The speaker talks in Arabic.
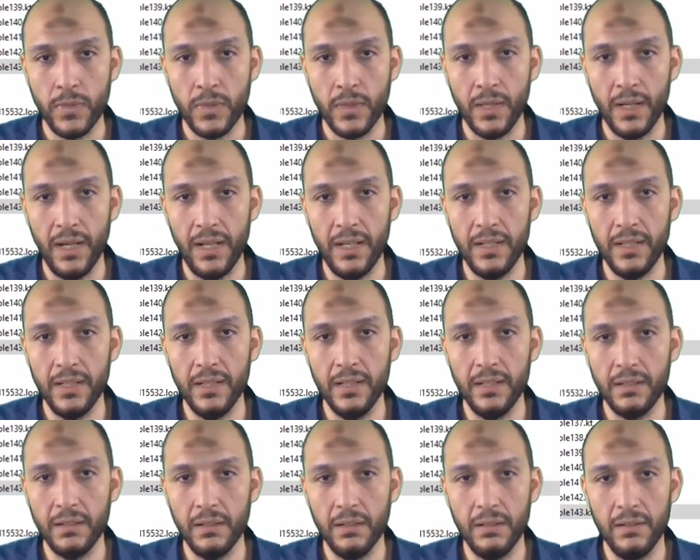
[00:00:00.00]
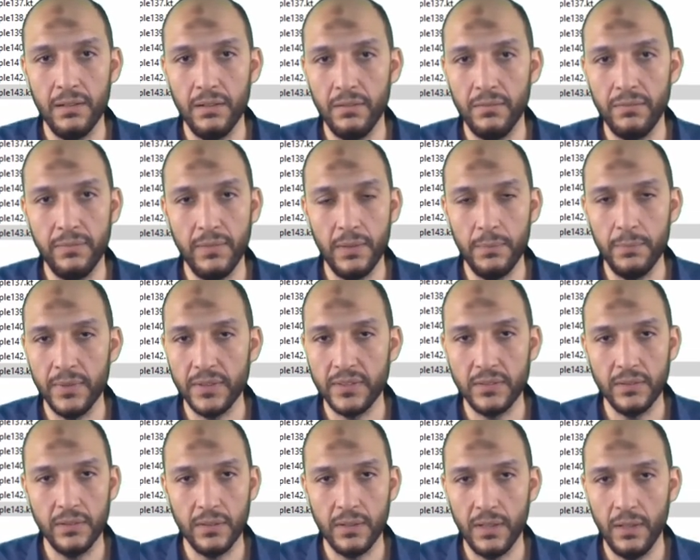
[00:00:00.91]
قال لي اقرا
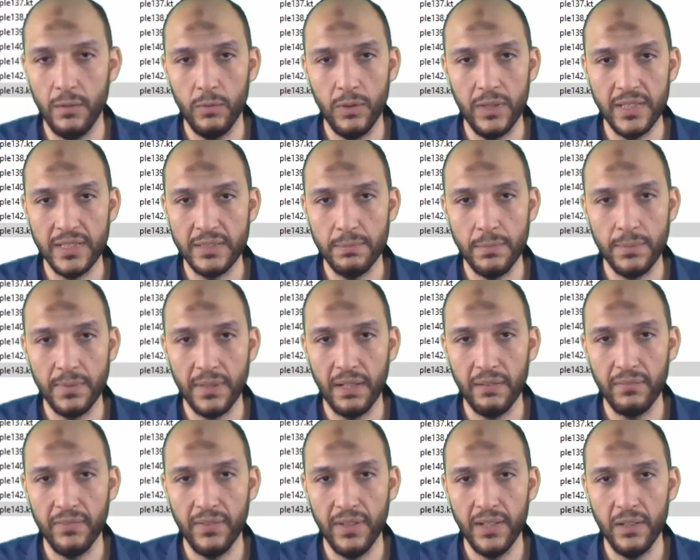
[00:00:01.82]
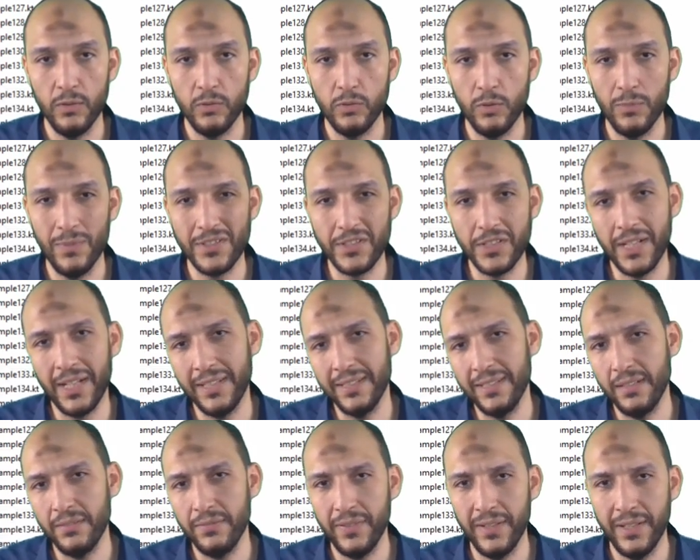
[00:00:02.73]
المسار او الاسم بتاع الفايل قلت له ماشي كان
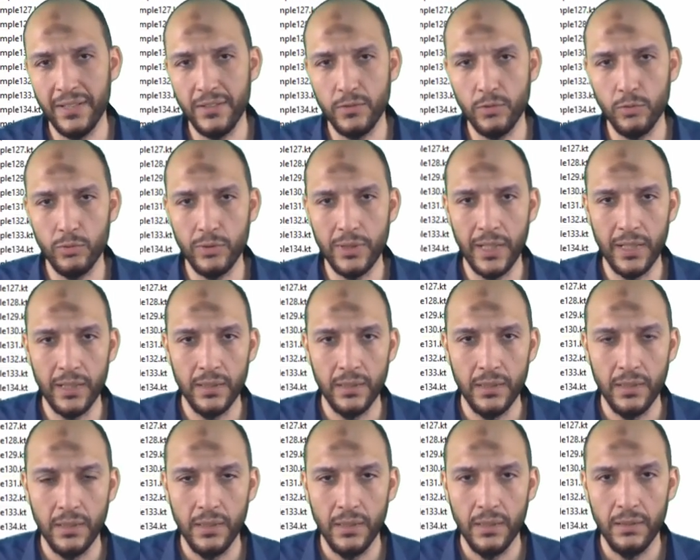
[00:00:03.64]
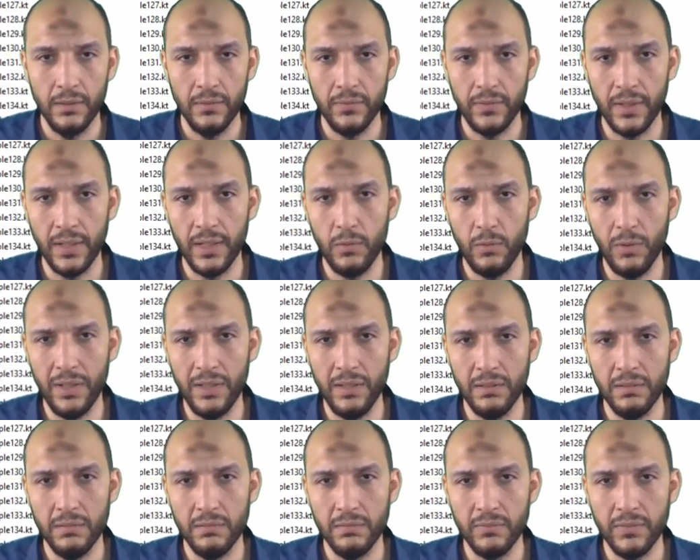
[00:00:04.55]
عندنا فايل 2 ده فايل
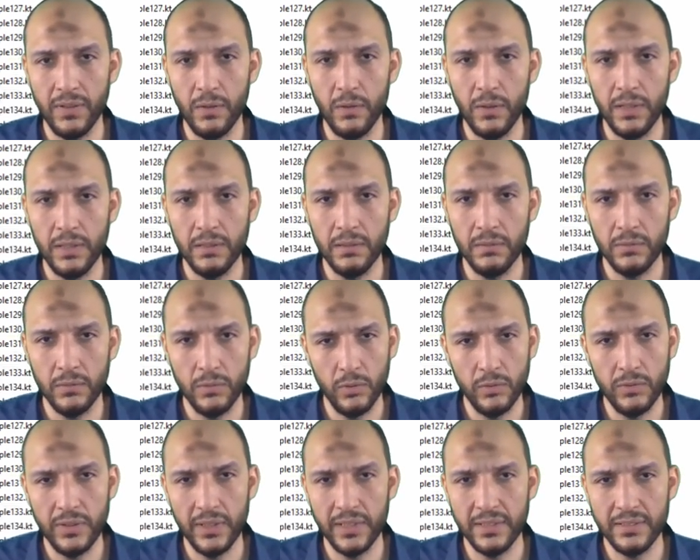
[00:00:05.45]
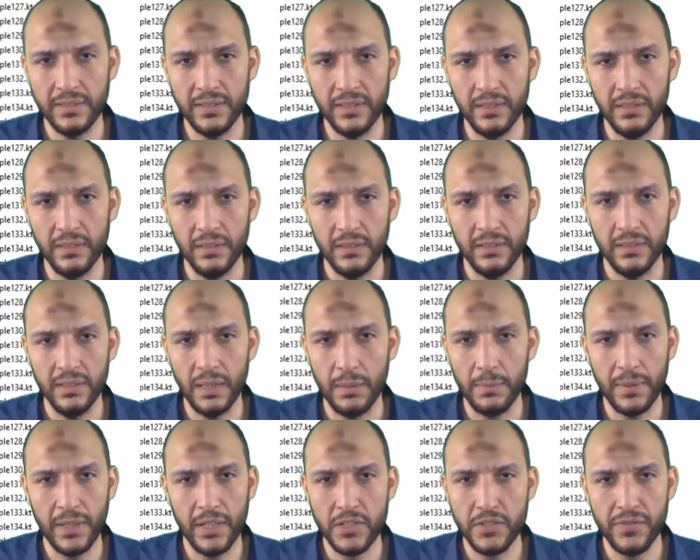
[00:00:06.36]
1 فايل 1 دوت تي اكس تي ما
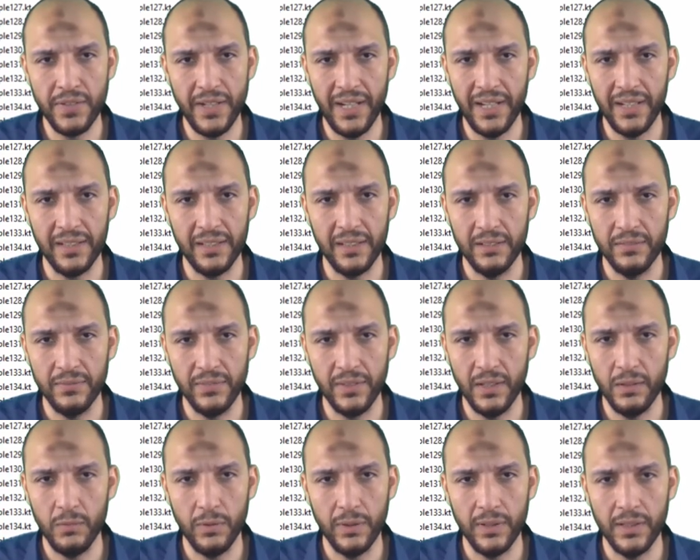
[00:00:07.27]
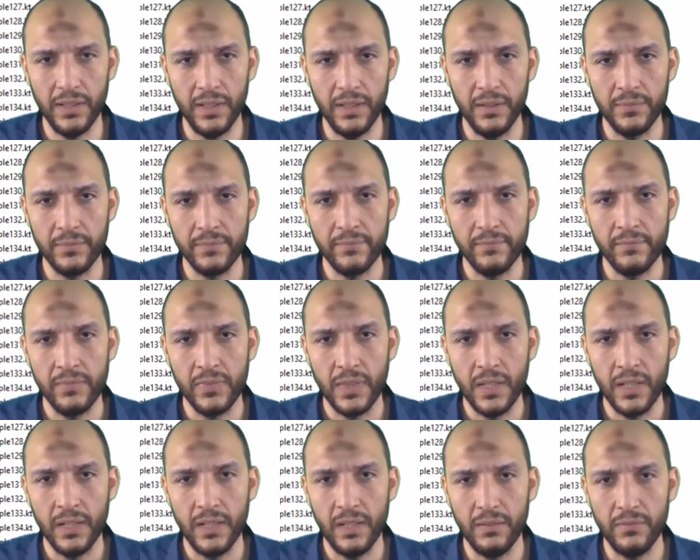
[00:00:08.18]
كانش فيه حاجه فايل 1 ده
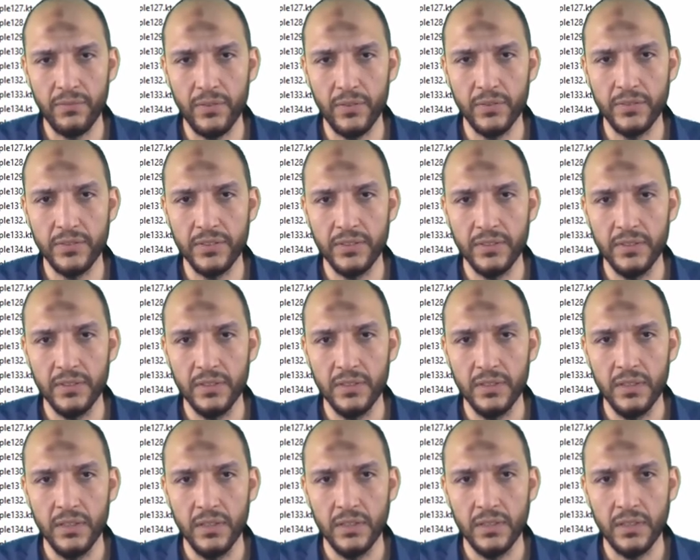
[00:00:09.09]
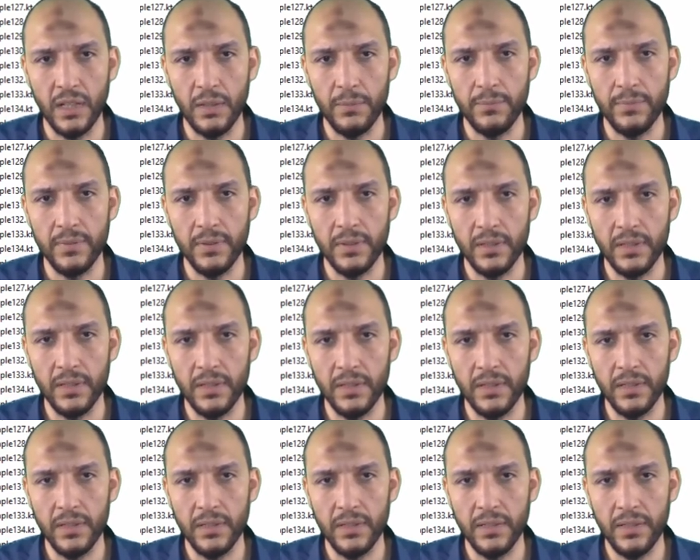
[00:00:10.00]
كان فاضي طيب
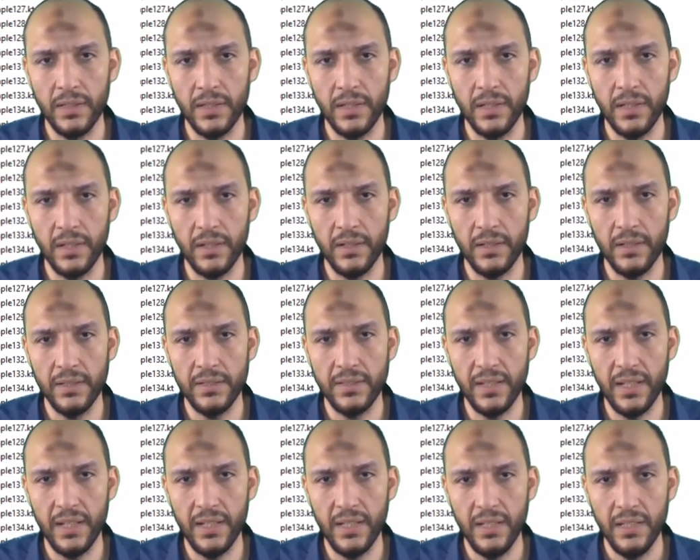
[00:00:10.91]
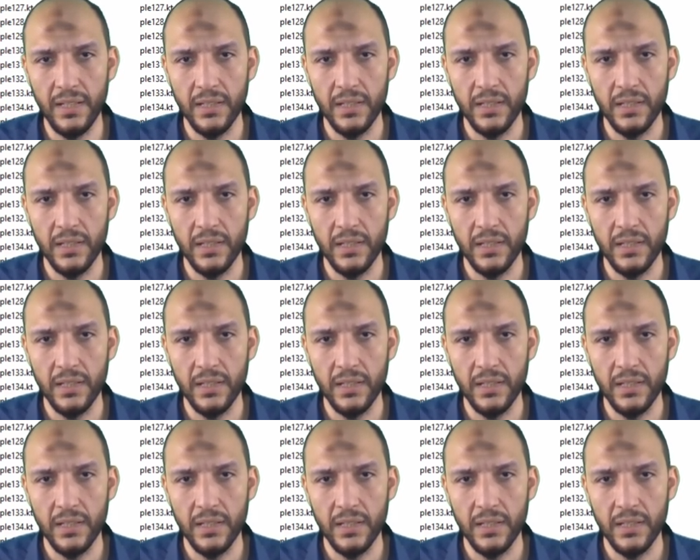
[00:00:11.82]
آه، نري ران تاني